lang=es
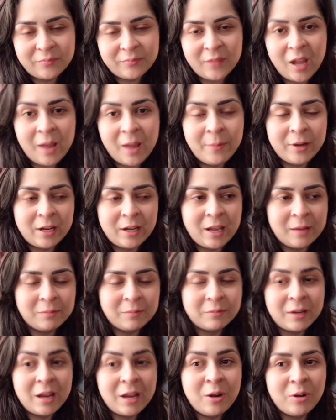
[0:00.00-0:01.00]
a ver qué,
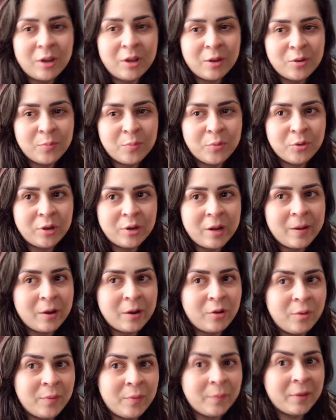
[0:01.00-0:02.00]
qué es lo que yo puedo grabar
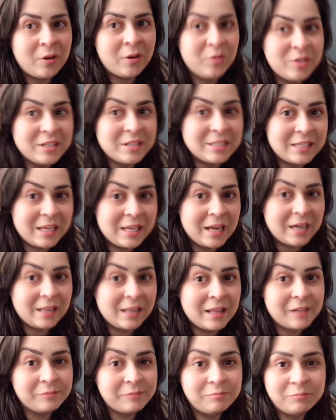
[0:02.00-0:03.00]
con mi mano
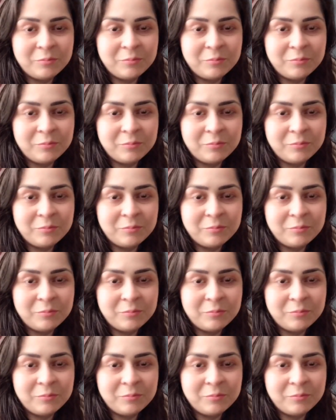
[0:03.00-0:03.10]
izquierda.